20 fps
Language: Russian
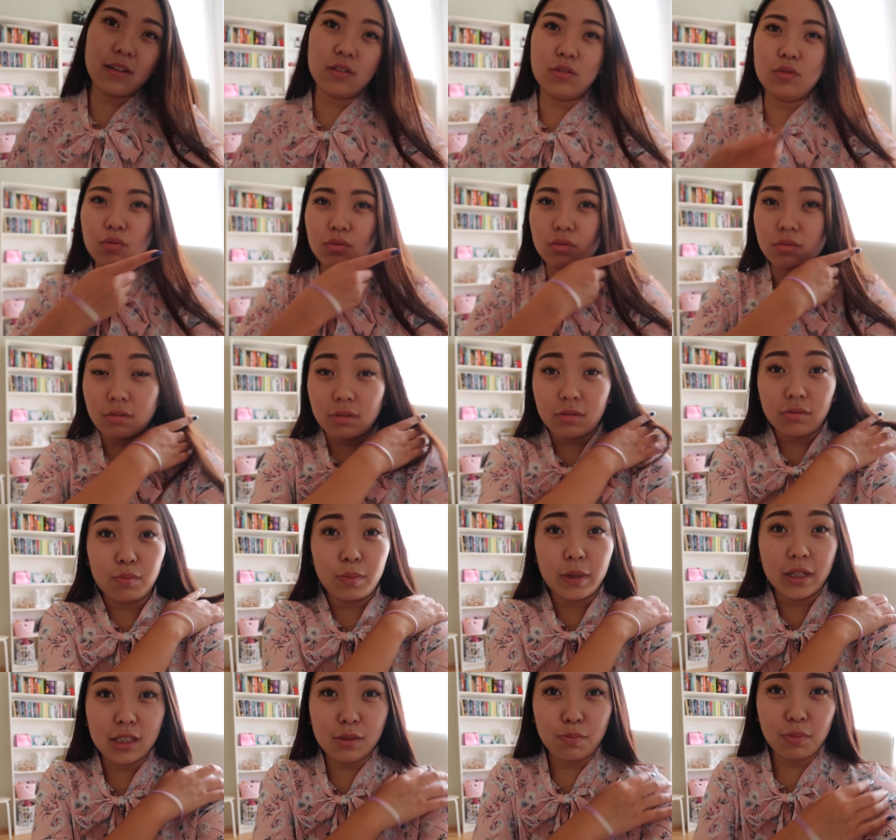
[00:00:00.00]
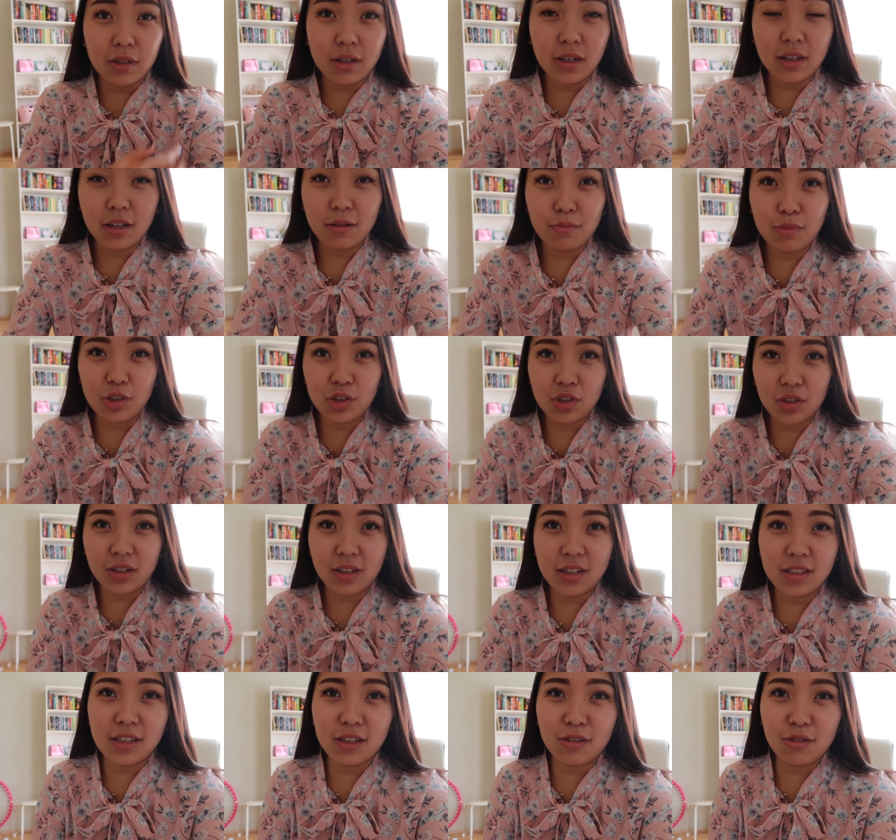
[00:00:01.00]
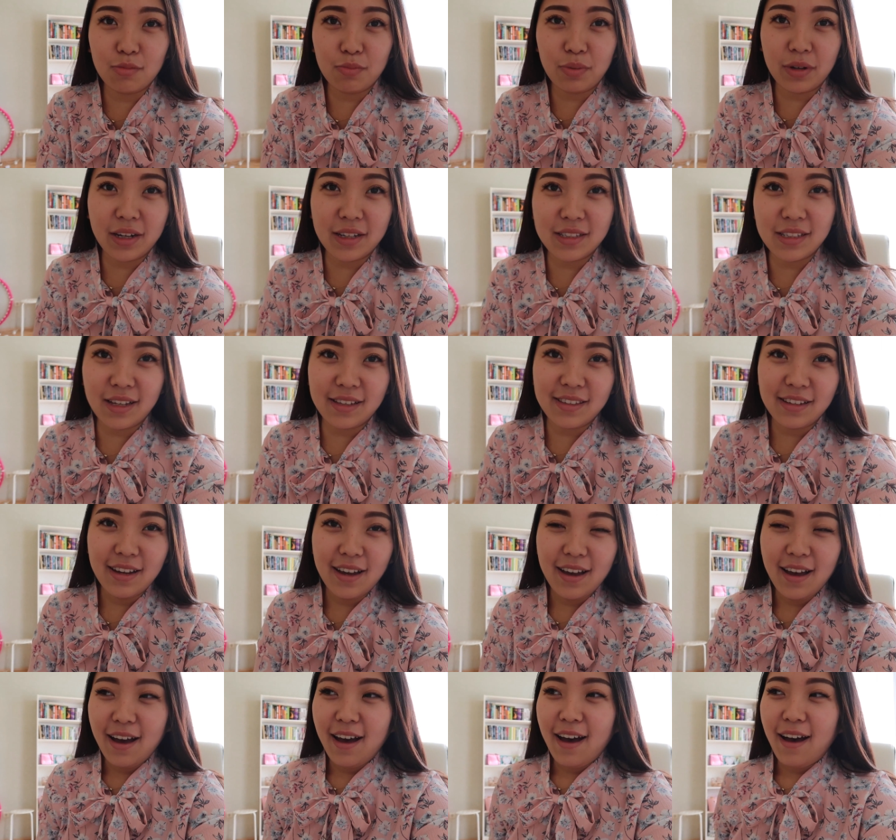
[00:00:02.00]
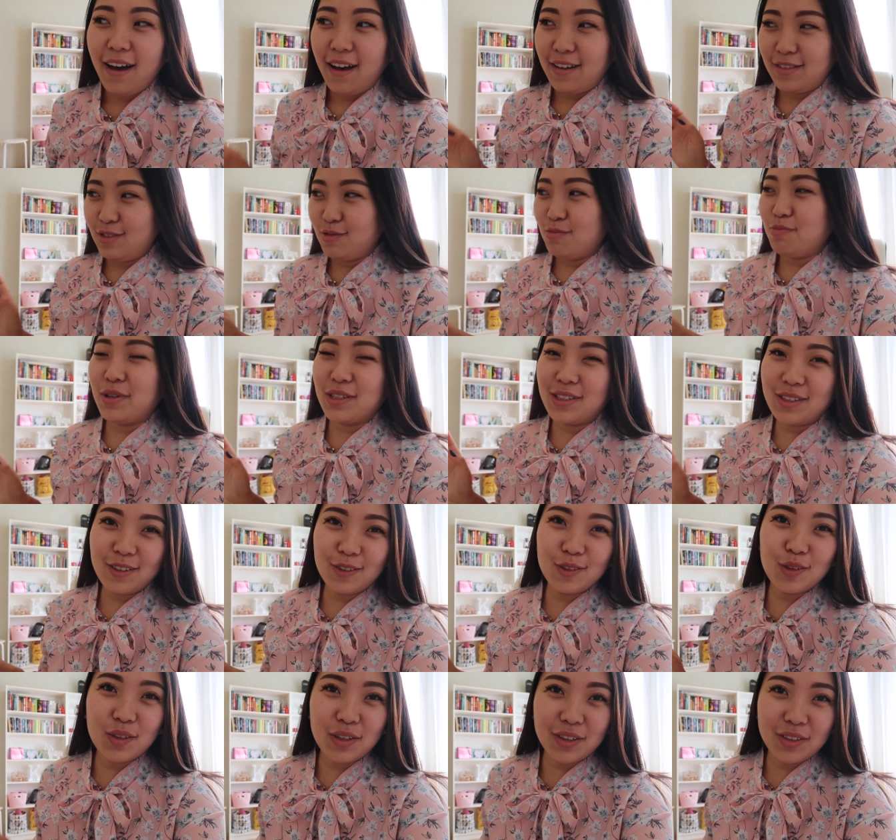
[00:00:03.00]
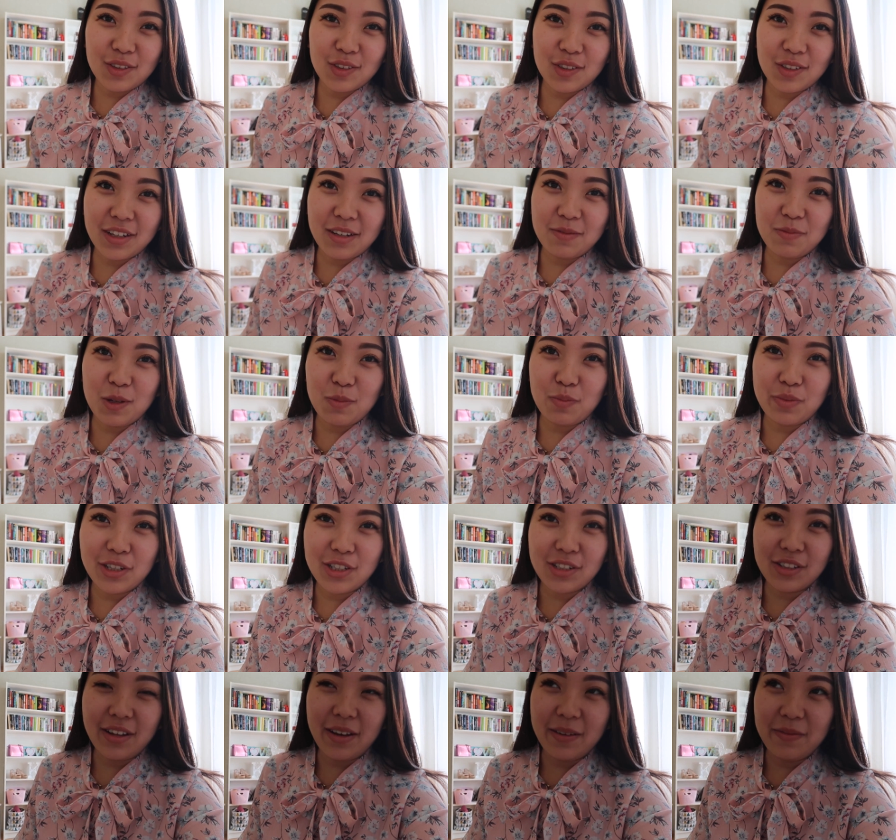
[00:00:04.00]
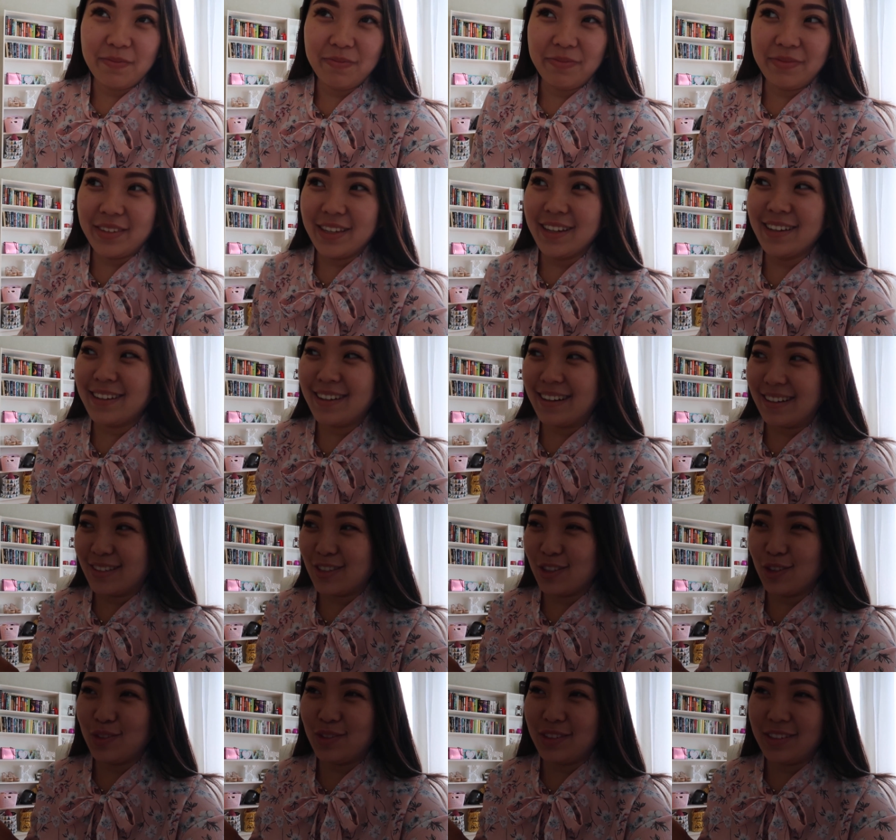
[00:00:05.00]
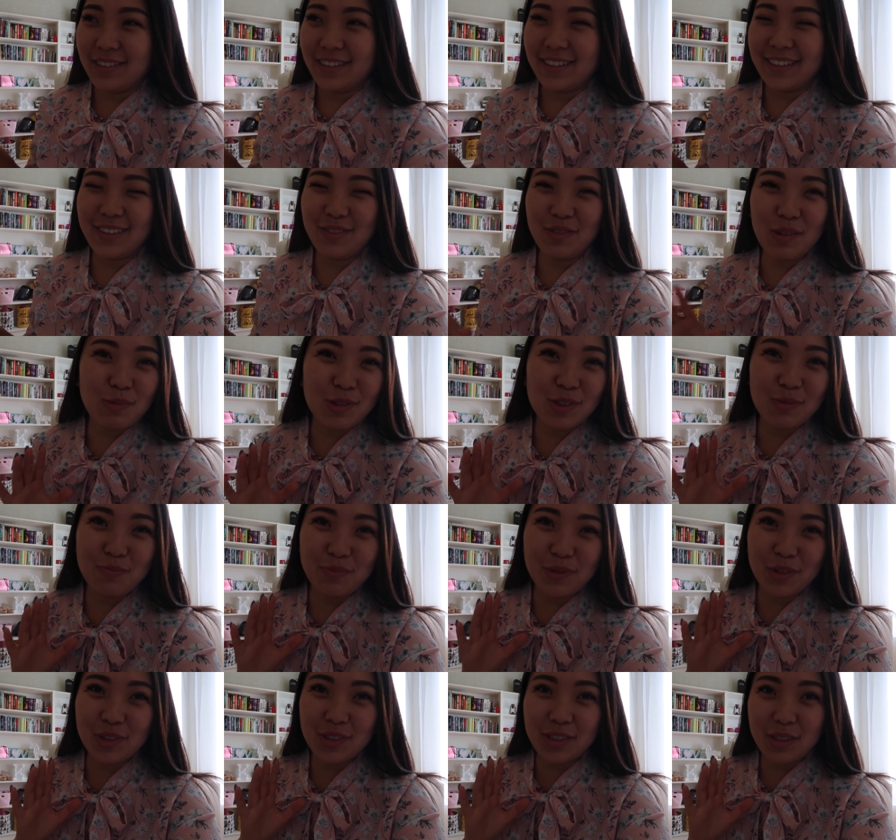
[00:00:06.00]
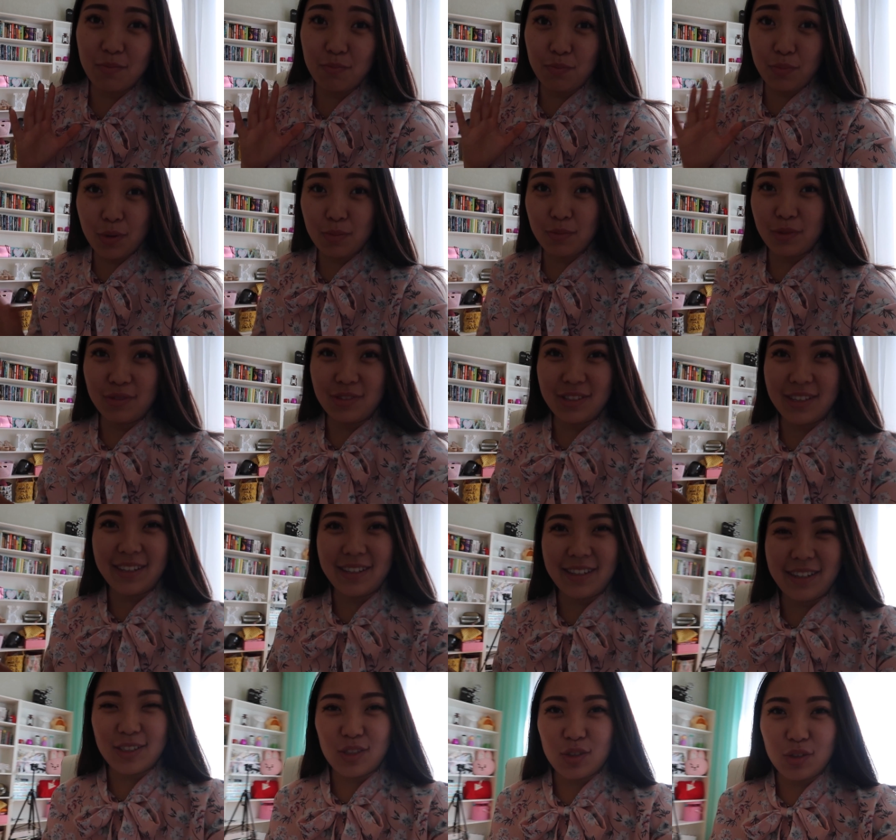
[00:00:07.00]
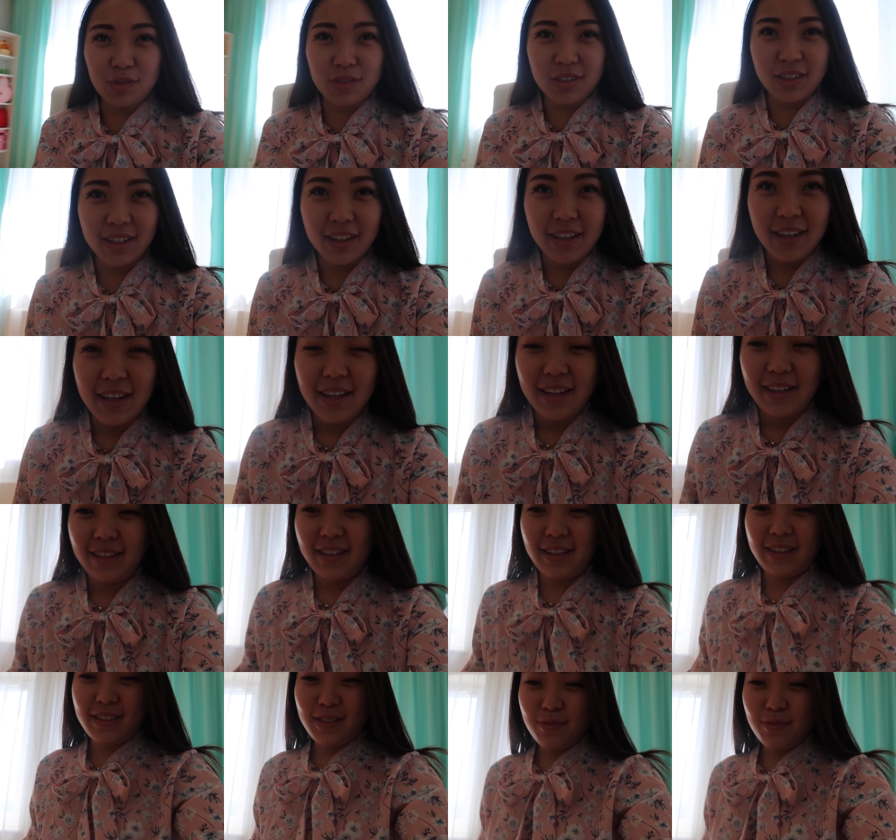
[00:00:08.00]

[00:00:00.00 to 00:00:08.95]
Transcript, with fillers: ну, в принципе, как обычно. Хотела вам показать одну посылку, которая ко мне пришла. Кроссовки. Это вообще просто бомбовские кроссовки. Так